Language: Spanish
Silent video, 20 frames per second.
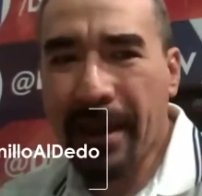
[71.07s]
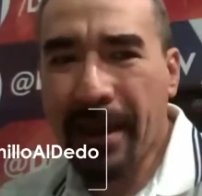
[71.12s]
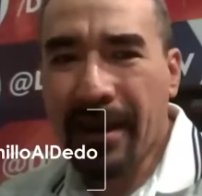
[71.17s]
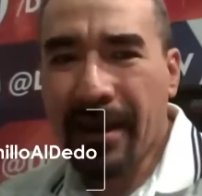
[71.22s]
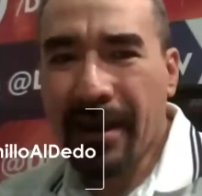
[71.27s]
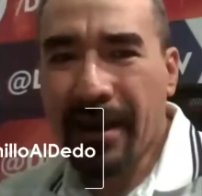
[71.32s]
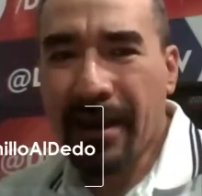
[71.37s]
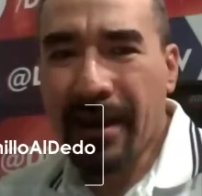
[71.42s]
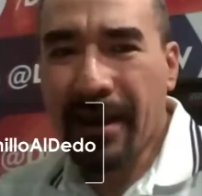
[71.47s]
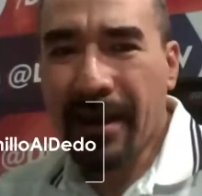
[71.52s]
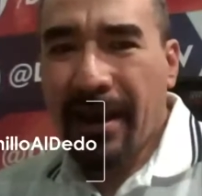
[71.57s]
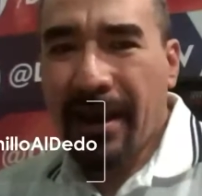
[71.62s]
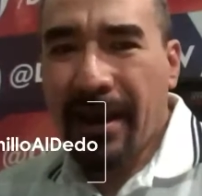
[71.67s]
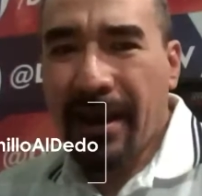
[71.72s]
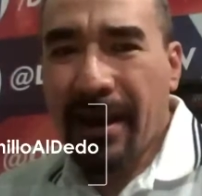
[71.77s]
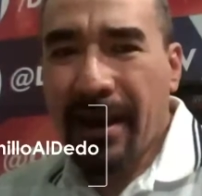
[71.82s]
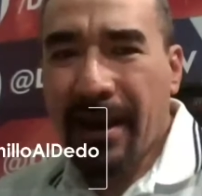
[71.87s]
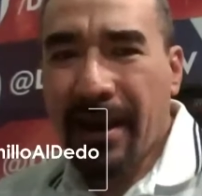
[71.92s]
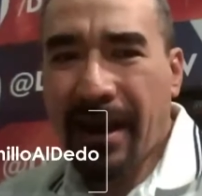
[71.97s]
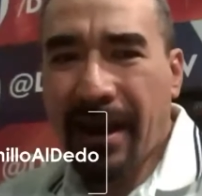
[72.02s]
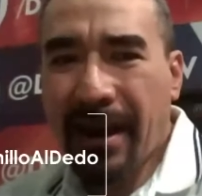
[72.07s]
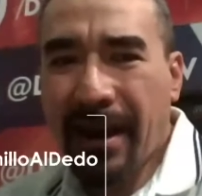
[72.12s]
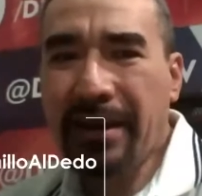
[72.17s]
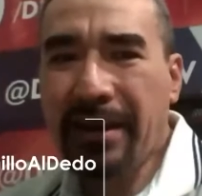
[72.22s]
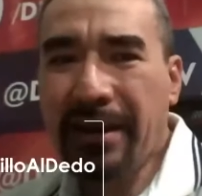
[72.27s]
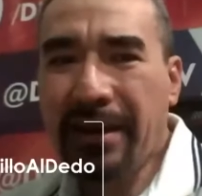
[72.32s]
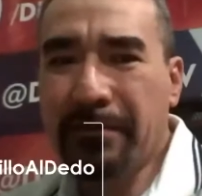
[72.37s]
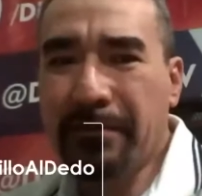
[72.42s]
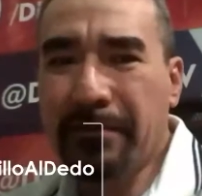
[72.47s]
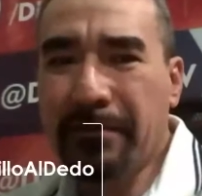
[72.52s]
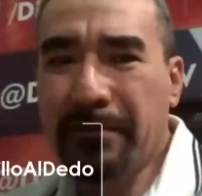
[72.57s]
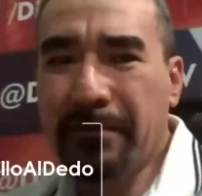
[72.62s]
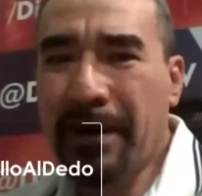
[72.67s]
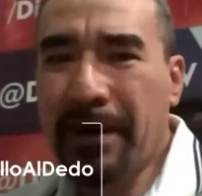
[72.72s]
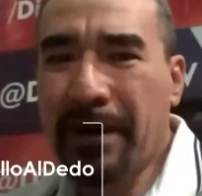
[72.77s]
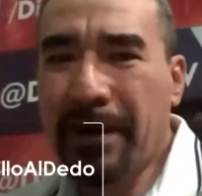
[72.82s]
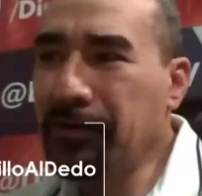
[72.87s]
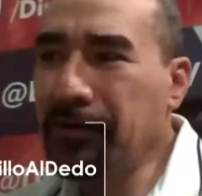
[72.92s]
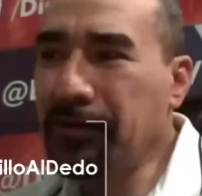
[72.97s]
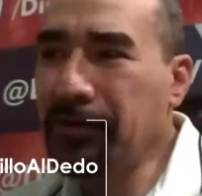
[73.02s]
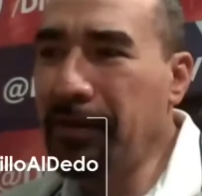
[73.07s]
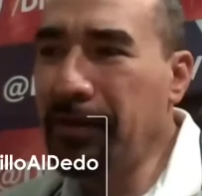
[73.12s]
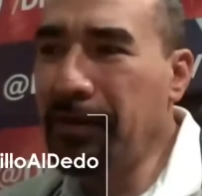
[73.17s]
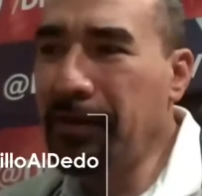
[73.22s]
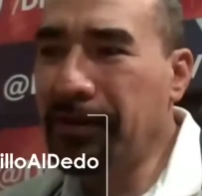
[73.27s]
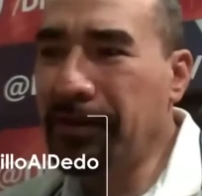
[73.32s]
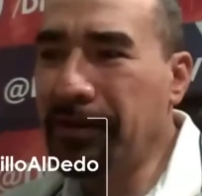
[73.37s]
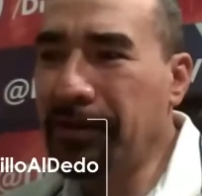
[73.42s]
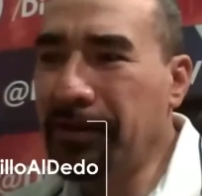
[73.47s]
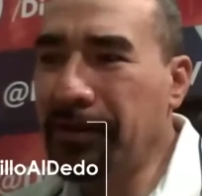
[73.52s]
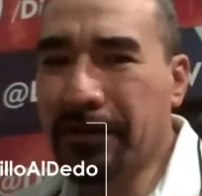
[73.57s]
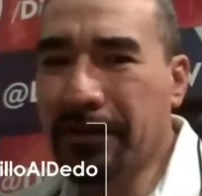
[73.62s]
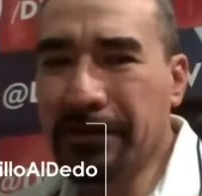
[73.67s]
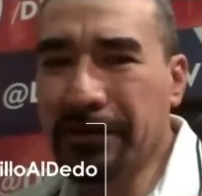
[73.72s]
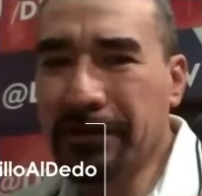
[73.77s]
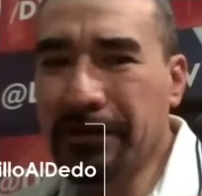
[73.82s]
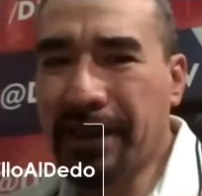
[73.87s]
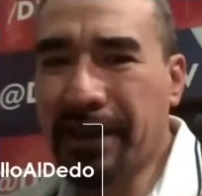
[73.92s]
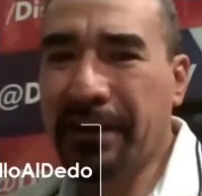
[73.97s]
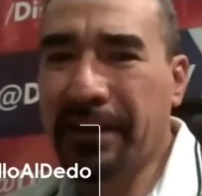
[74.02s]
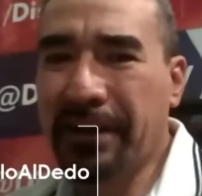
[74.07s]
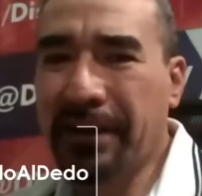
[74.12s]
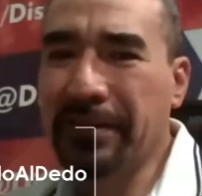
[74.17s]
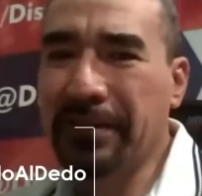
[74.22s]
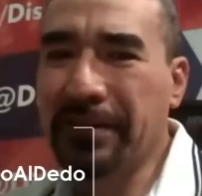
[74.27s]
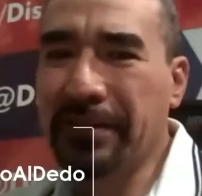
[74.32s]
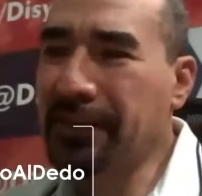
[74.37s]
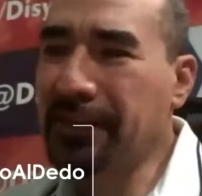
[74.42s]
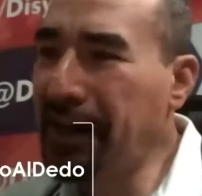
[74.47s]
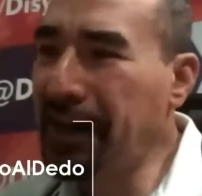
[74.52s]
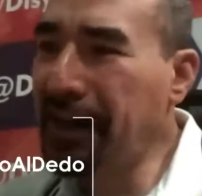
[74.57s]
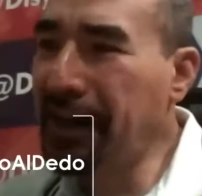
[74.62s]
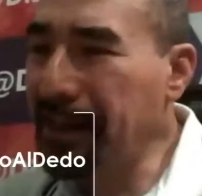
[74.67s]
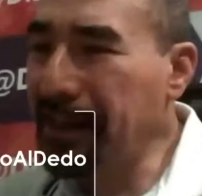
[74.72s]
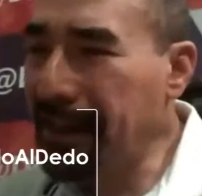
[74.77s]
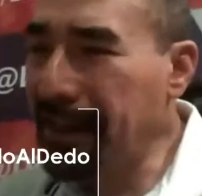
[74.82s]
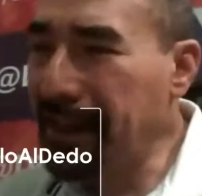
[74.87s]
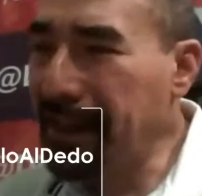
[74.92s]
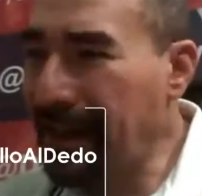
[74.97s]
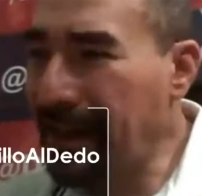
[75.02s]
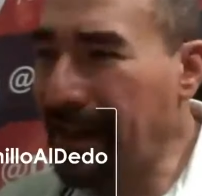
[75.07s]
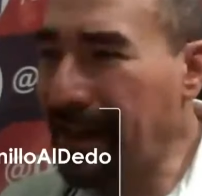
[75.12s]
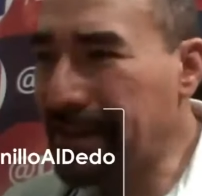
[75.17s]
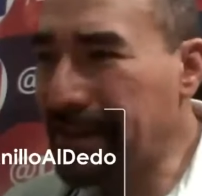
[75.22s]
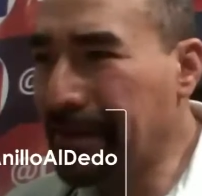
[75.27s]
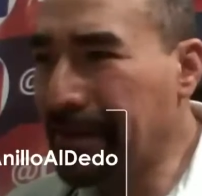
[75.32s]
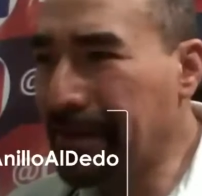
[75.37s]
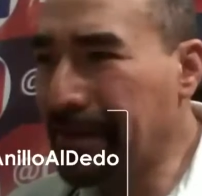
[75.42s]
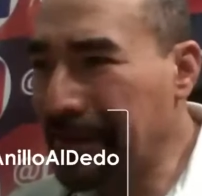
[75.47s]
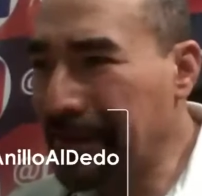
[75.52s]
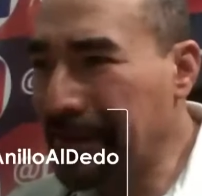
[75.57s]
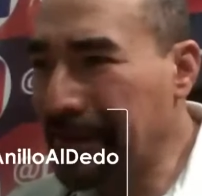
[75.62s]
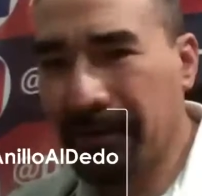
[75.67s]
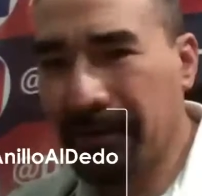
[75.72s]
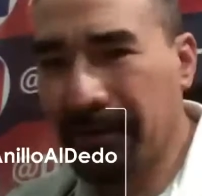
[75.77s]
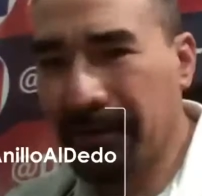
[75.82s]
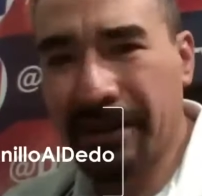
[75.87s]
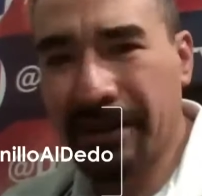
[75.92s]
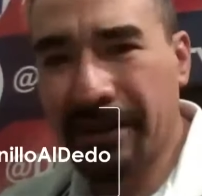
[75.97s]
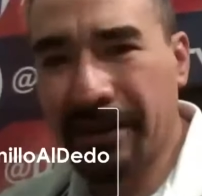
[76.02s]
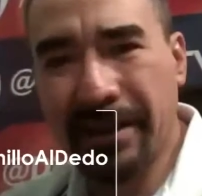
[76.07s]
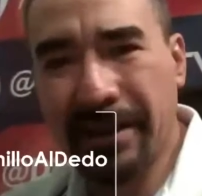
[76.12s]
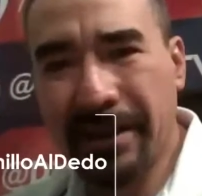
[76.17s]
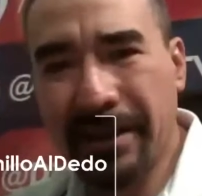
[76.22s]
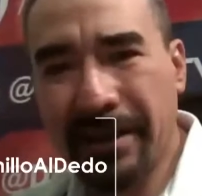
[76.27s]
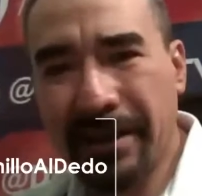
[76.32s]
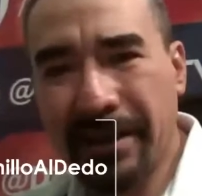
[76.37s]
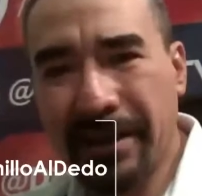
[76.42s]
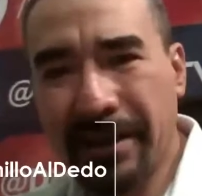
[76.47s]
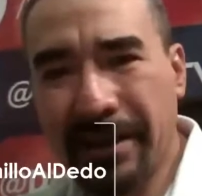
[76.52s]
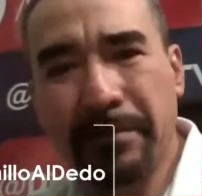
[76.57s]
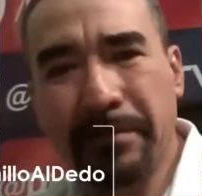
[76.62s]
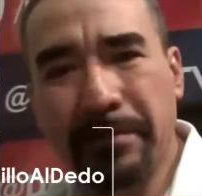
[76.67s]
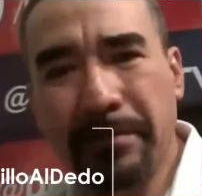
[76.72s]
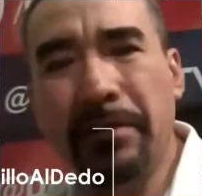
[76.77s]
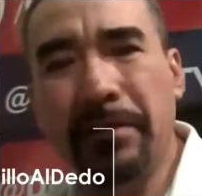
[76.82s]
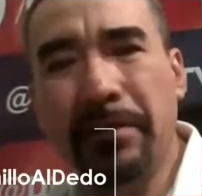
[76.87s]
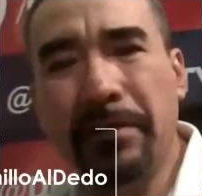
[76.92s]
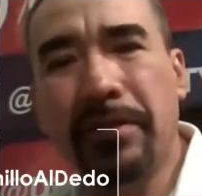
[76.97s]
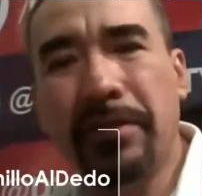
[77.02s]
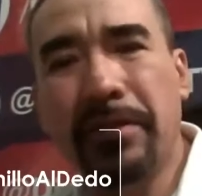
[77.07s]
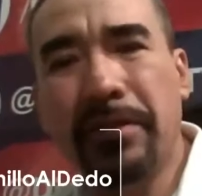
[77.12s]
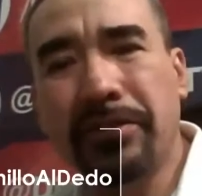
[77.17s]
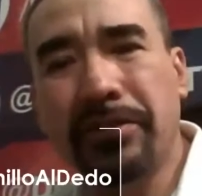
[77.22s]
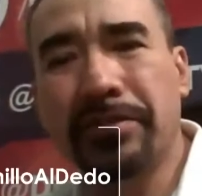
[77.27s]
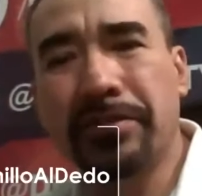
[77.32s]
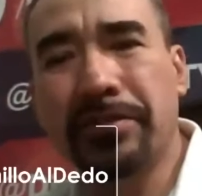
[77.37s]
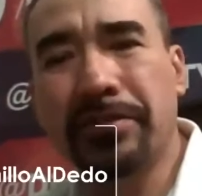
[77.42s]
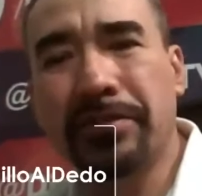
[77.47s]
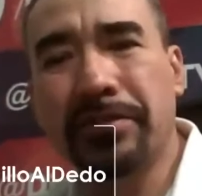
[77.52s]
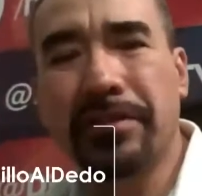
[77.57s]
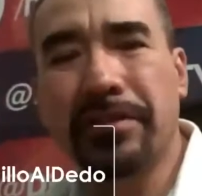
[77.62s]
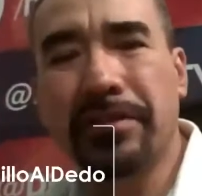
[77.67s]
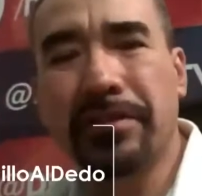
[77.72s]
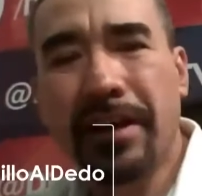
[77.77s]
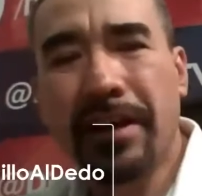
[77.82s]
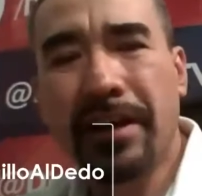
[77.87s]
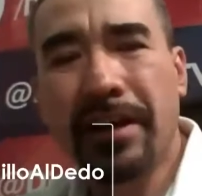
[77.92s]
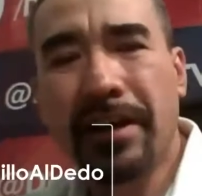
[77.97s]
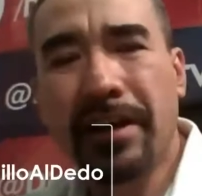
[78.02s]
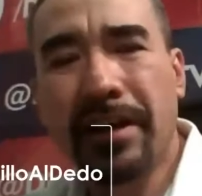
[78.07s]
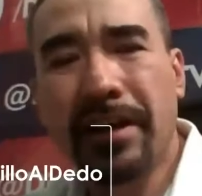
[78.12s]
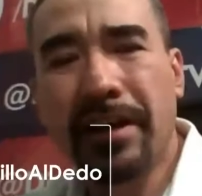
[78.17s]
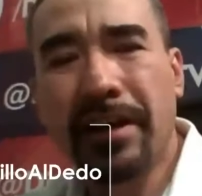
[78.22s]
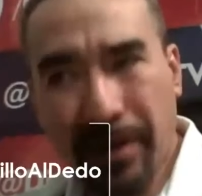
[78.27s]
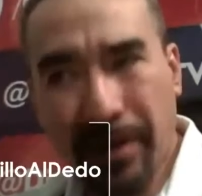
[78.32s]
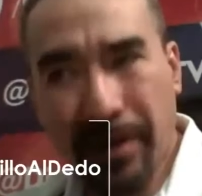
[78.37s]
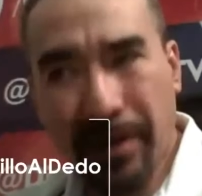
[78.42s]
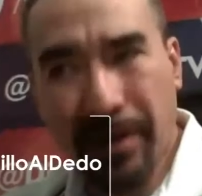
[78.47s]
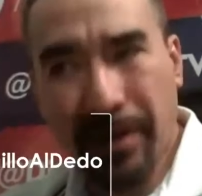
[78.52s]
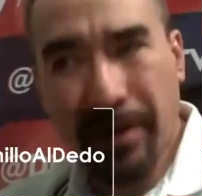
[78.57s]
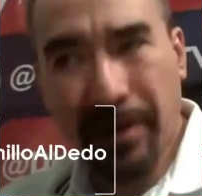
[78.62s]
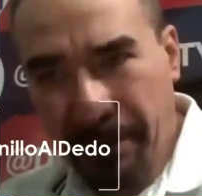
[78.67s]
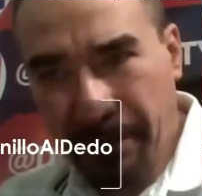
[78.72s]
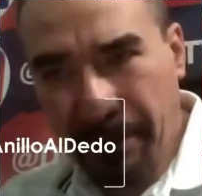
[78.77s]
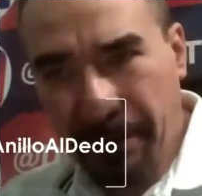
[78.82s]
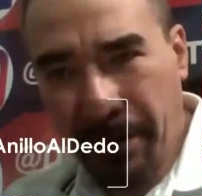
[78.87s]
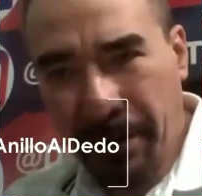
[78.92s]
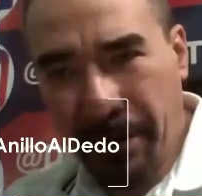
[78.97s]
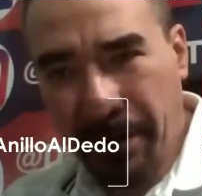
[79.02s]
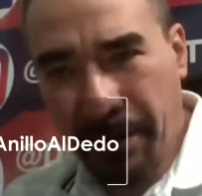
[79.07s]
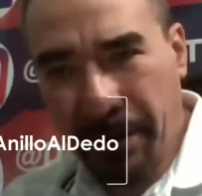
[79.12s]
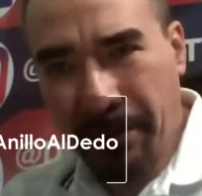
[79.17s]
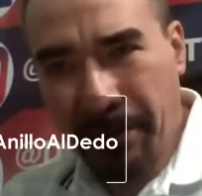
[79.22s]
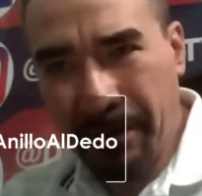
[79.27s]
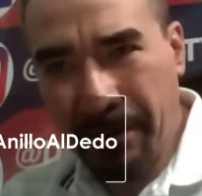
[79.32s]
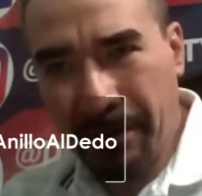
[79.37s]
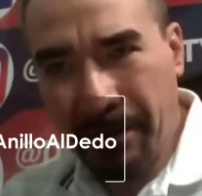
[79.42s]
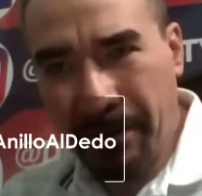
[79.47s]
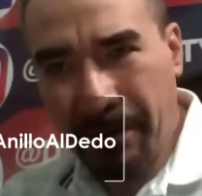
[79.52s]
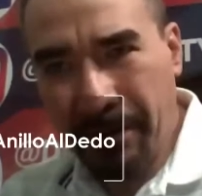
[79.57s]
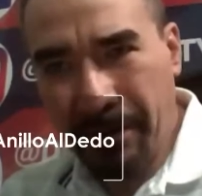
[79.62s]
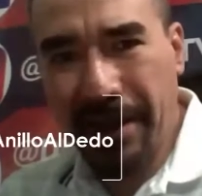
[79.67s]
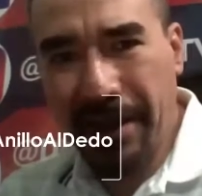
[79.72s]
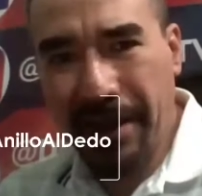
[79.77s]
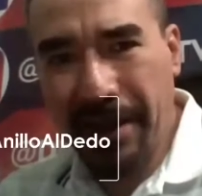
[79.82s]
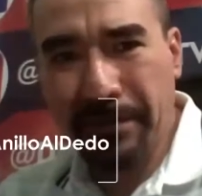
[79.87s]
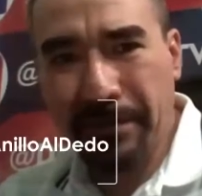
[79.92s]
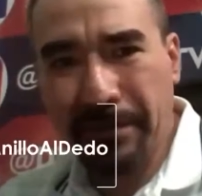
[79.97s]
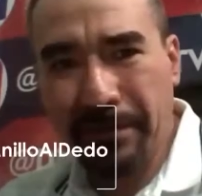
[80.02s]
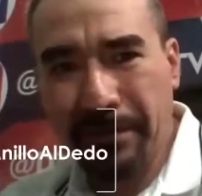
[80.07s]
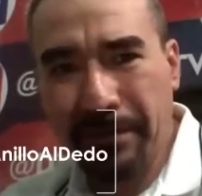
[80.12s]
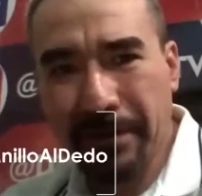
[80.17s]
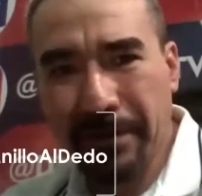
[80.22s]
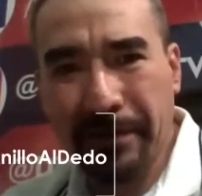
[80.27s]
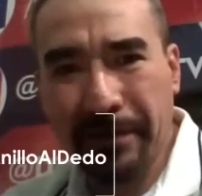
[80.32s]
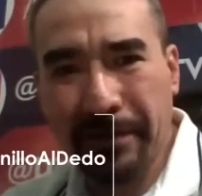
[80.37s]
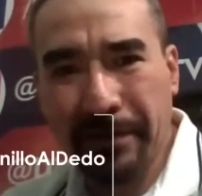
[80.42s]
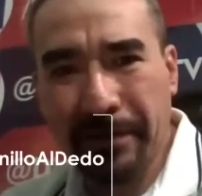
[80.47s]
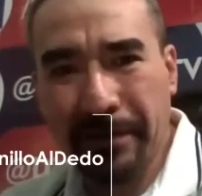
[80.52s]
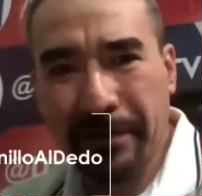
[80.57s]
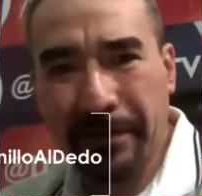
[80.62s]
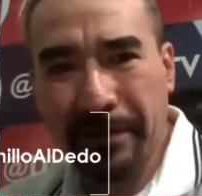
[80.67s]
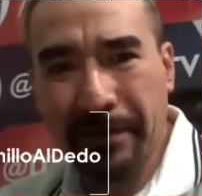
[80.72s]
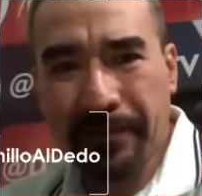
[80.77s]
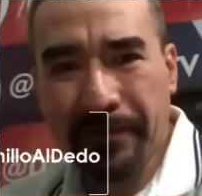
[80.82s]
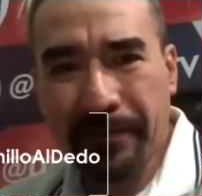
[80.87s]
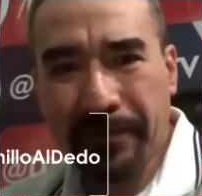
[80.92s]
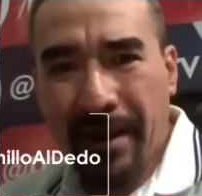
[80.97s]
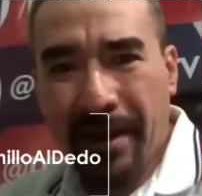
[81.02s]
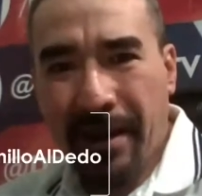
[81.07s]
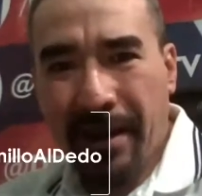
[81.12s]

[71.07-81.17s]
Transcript: Hay más de un millón de contagios, hay algo así como 57 mil muertos, seguro que se ha podido, contabilizar, ¿eh? porque eh,